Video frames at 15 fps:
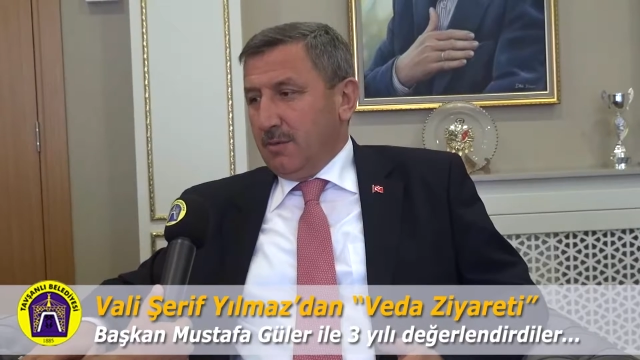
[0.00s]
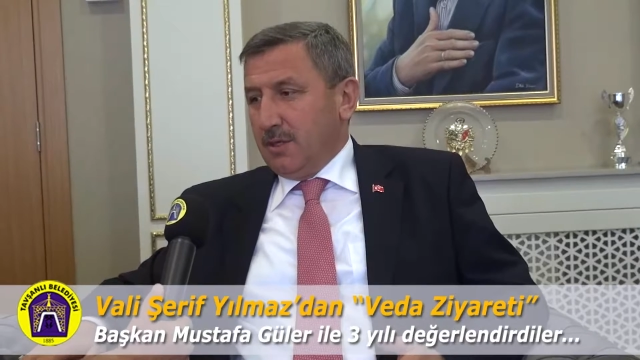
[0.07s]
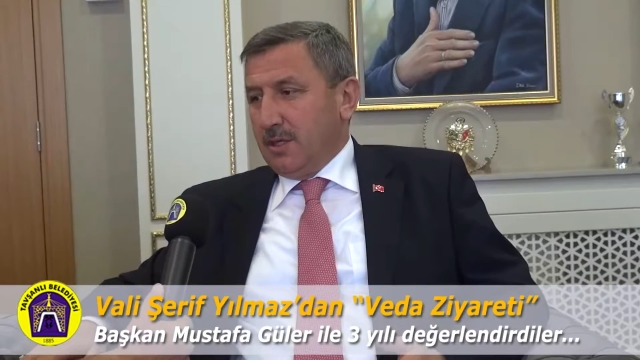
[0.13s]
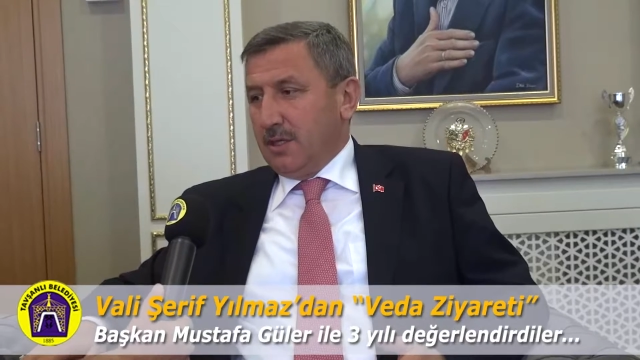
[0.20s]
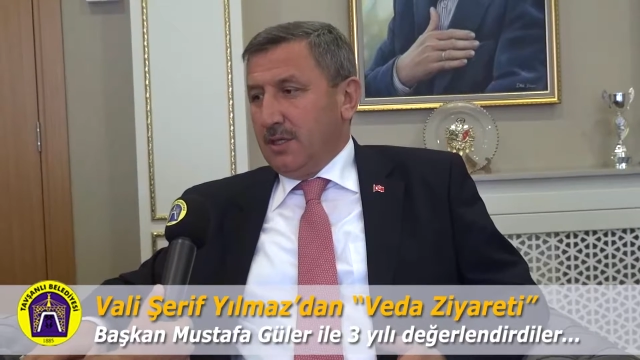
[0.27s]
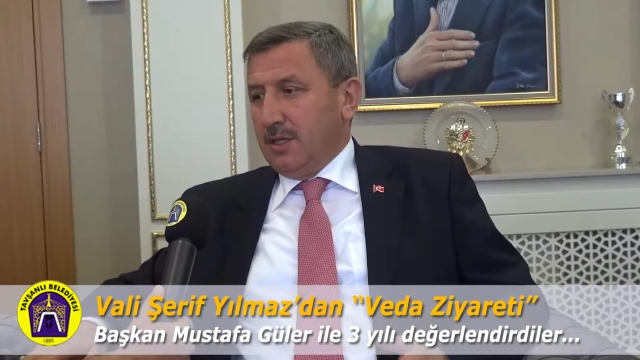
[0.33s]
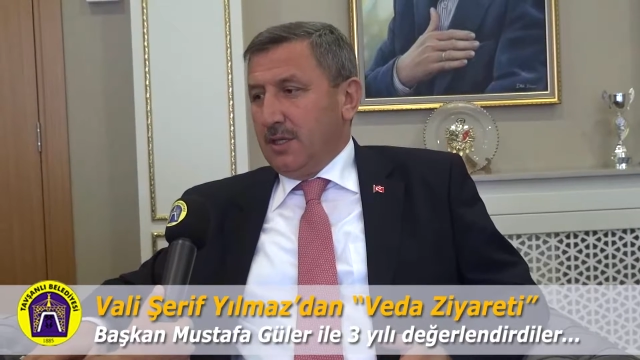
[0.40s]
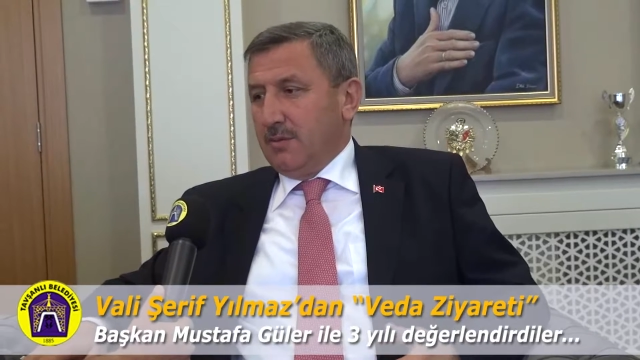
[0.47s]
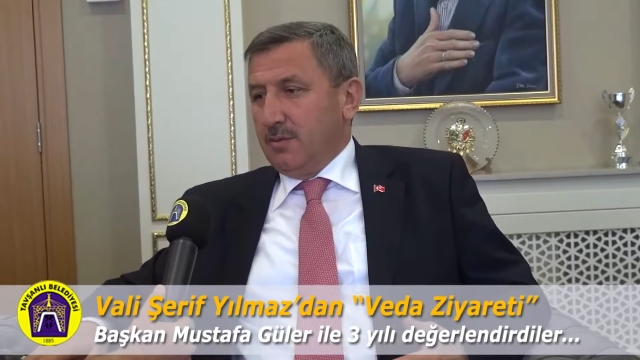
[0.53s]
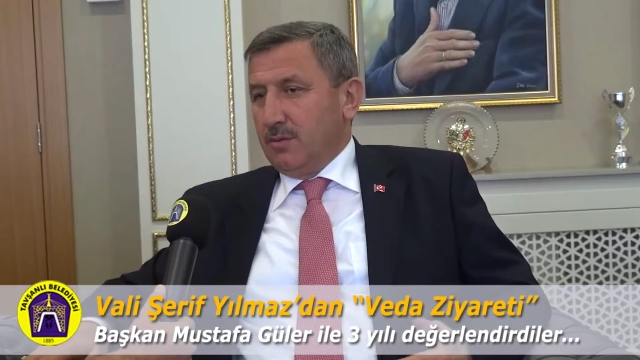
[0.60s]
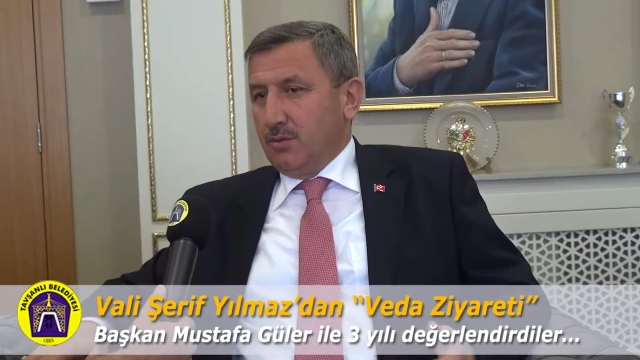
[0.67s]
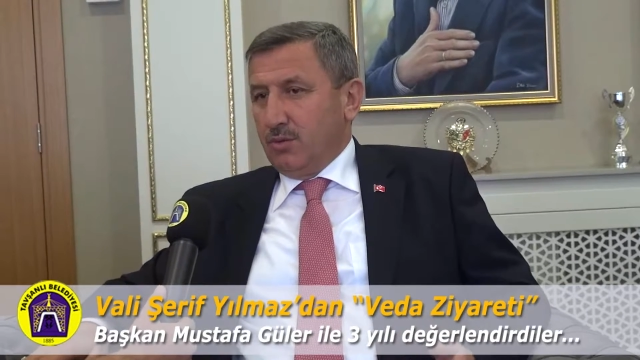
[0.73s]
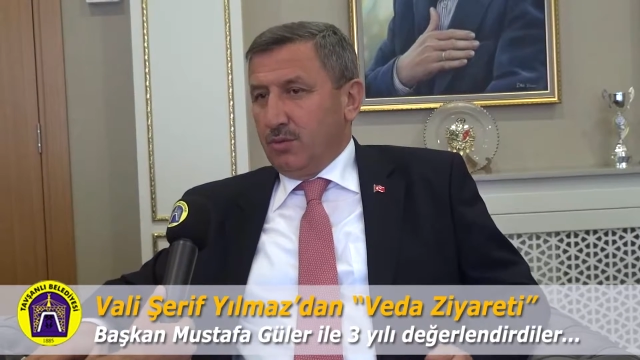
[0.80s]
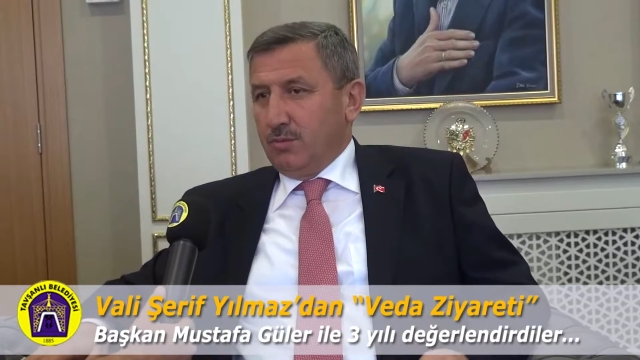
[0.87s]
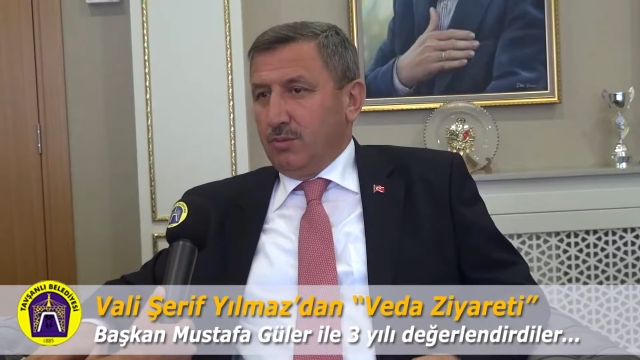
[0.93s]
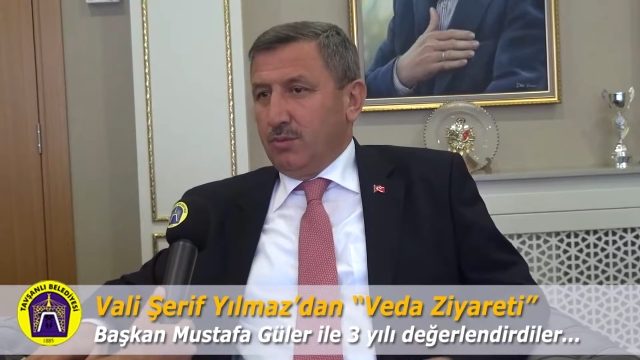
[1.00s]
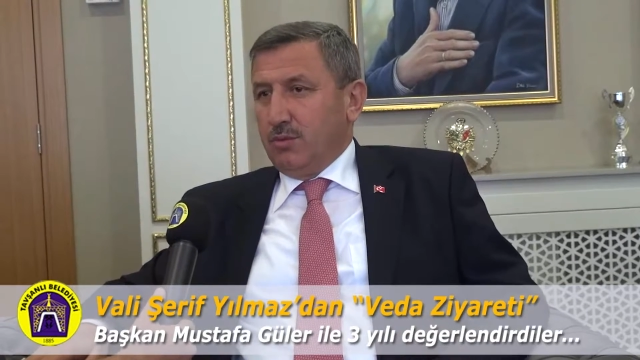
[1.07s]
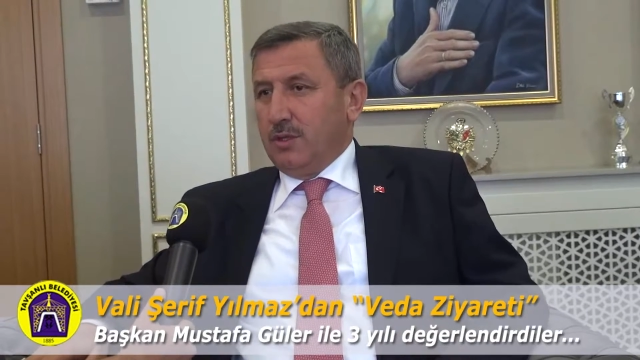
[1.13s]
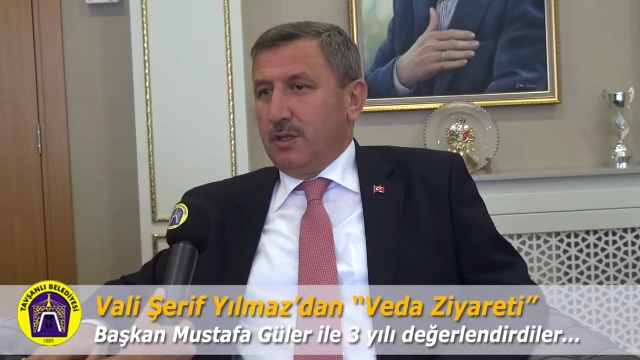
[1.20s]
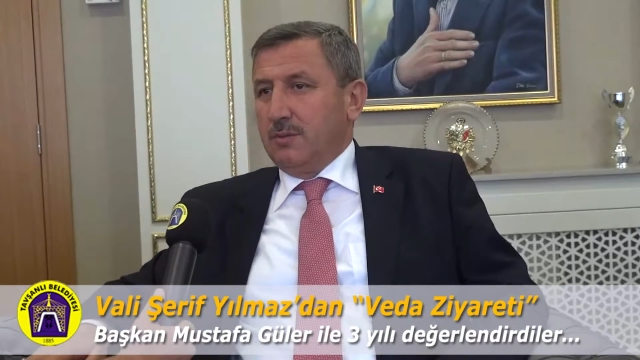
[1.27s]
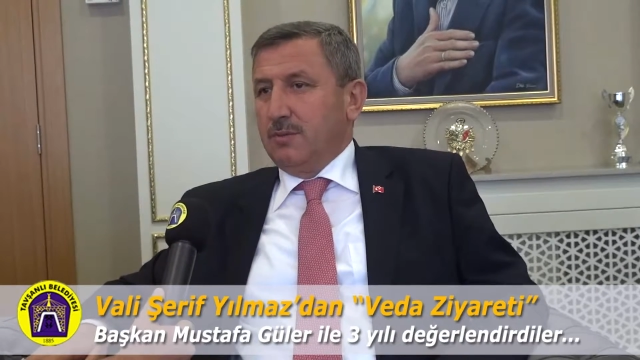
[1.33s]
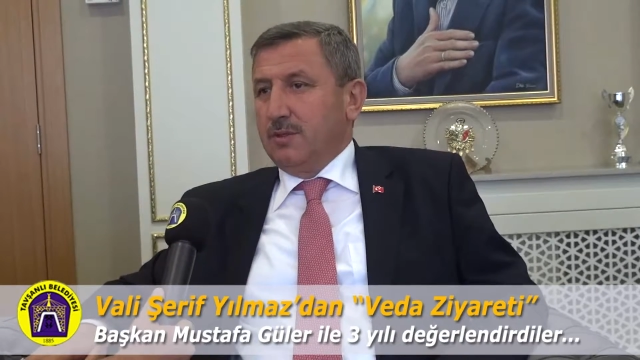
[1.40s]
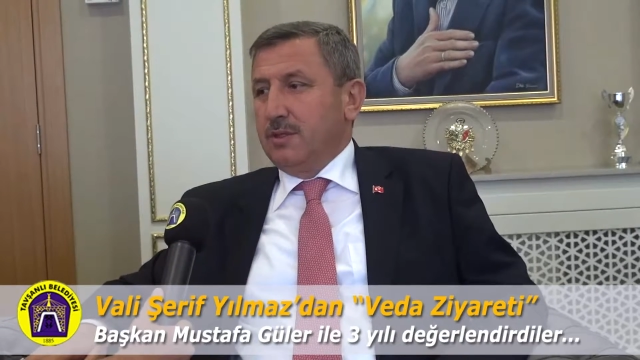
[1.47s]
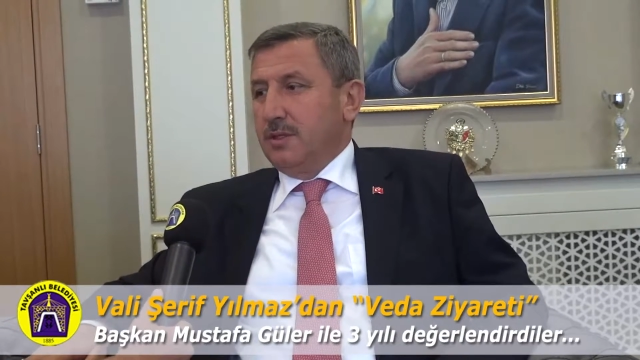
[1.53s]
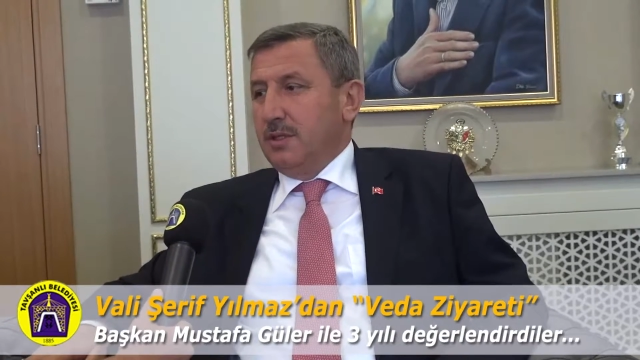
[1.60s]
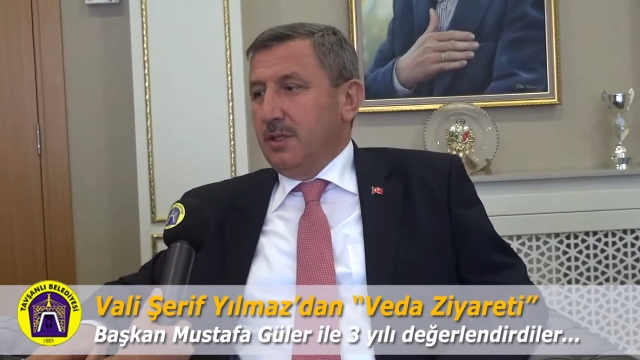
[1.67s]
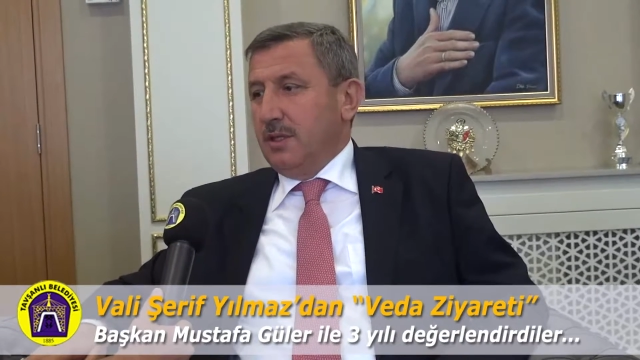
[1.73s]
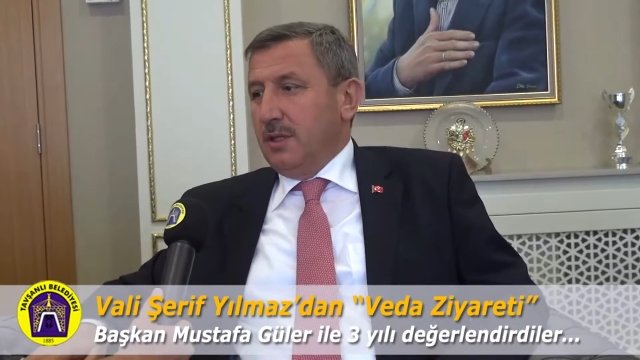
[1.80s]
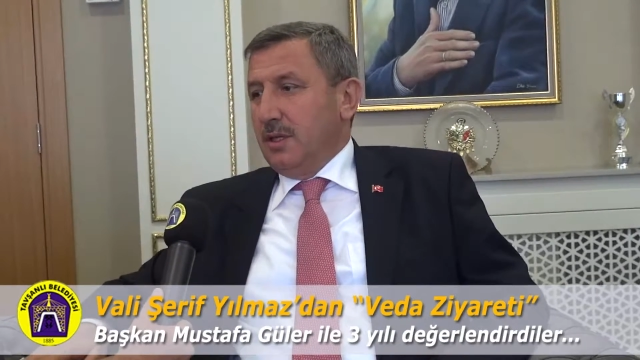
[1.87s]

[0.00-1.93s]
başkanlarımız, kurum müdürlerimiz,